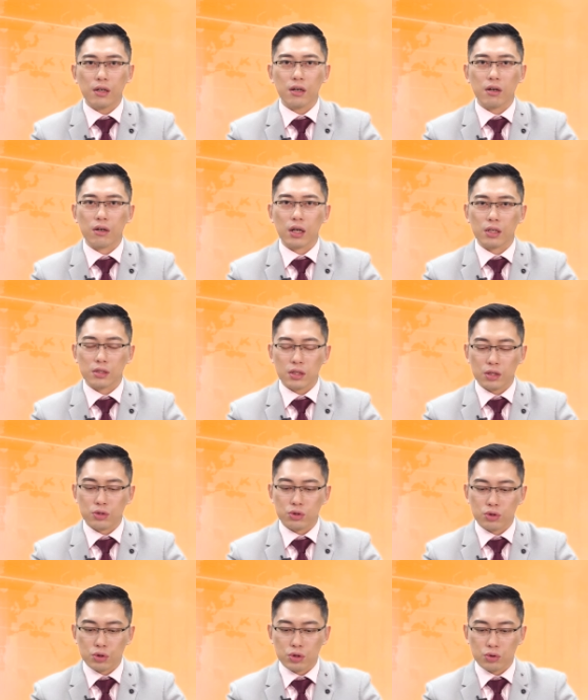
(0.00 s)
好、像那
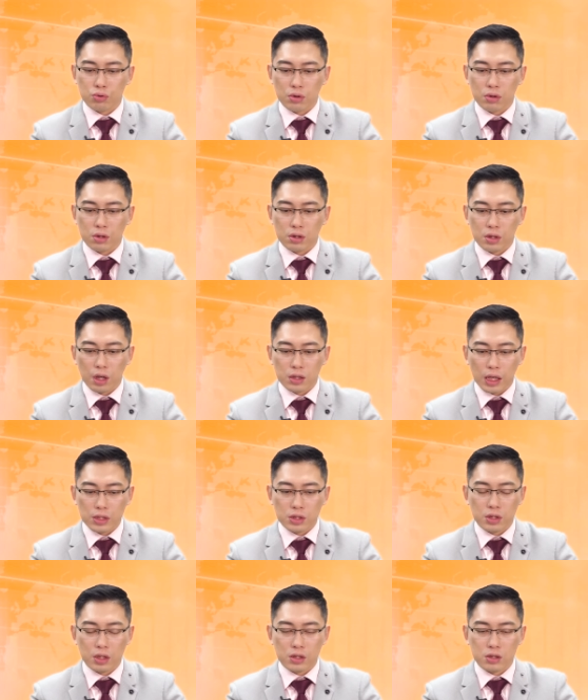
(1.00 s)
就是说啊，台
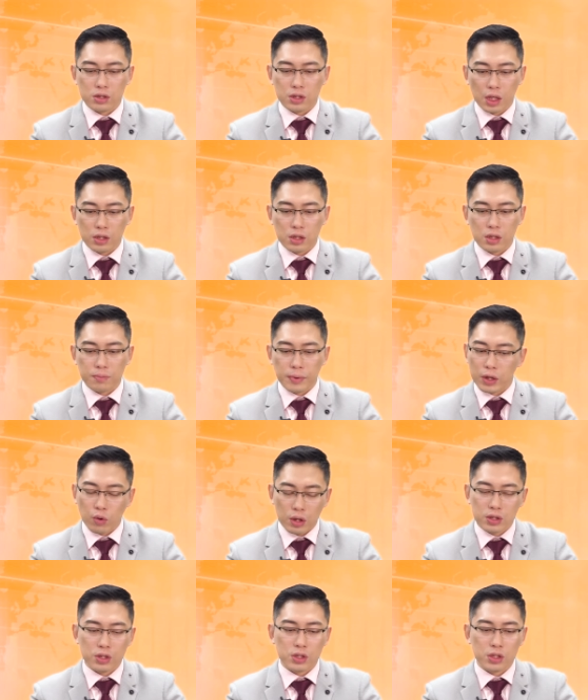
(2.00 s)
积电下跌了没
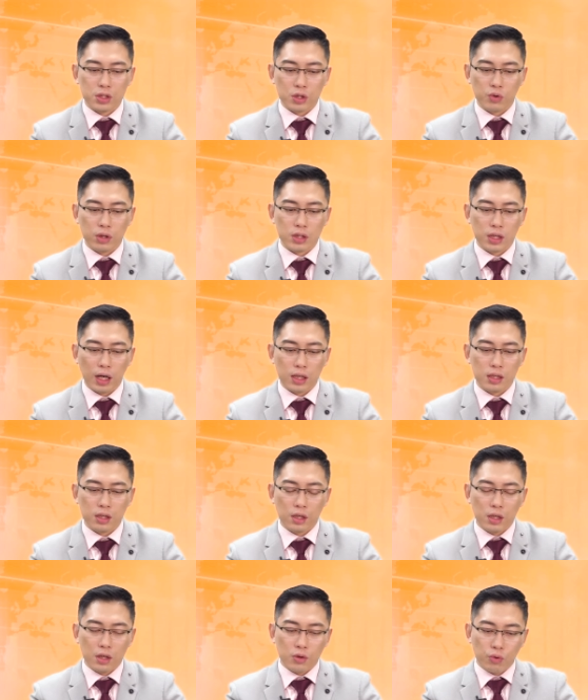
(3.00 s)
关系，因为你看
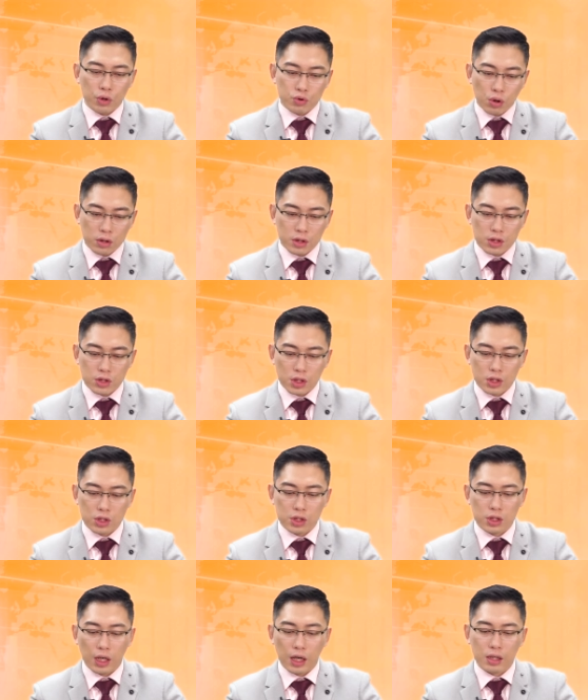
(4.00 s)
伟创也接
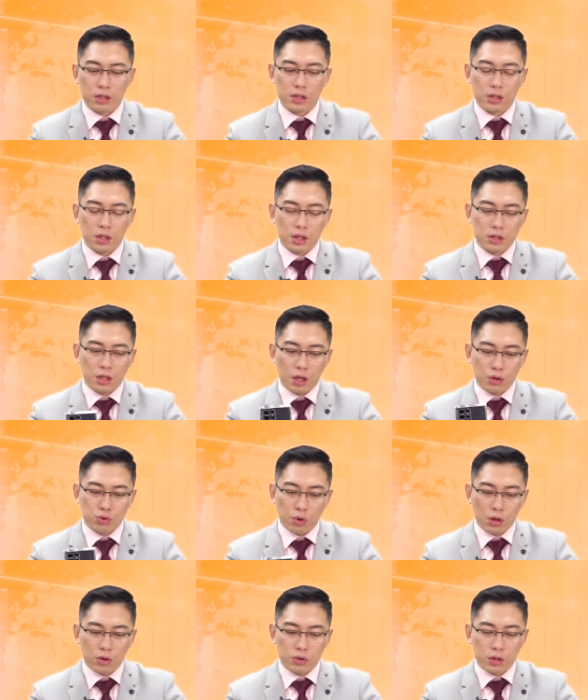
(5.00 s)
起来了，然后
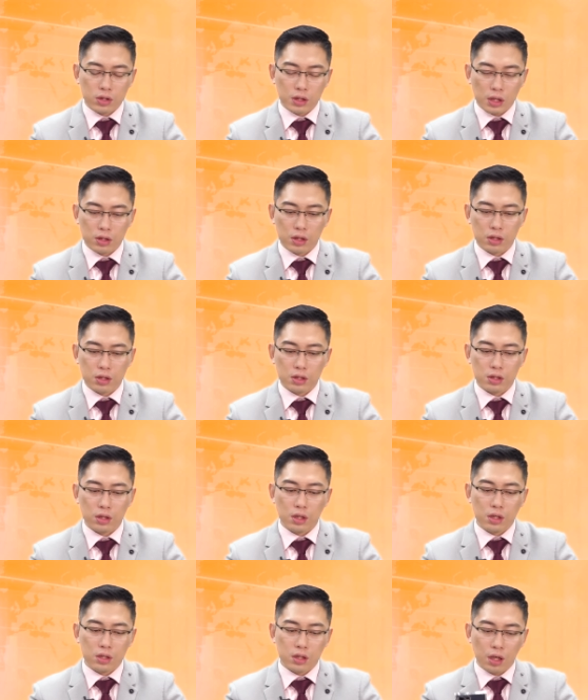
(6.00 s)
双红也涨停了，
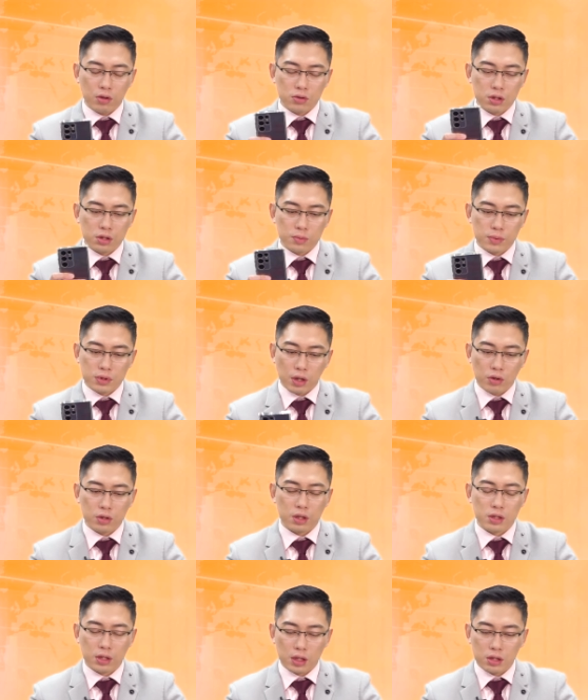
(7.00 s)
然后呢，什么兆利
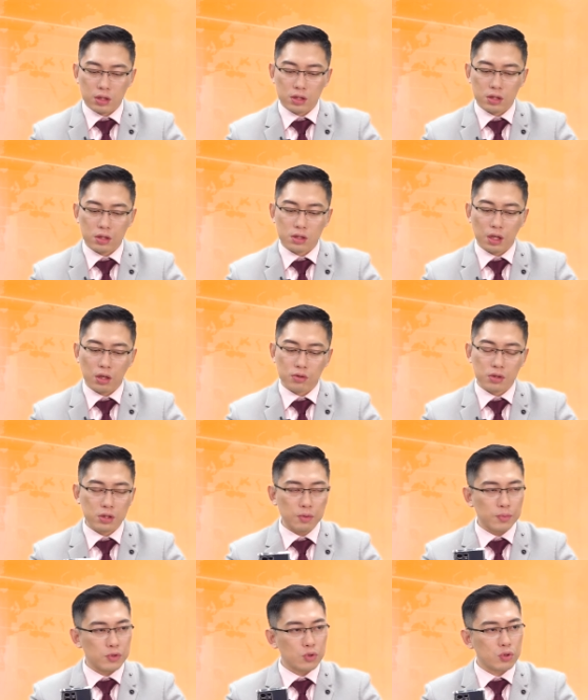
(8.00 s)
也涨停了，然后呢，
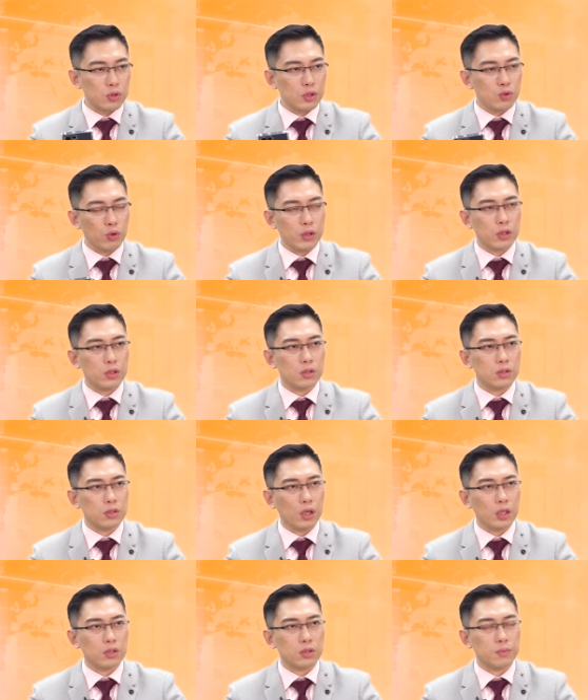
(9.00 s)
什么就是一堆的，连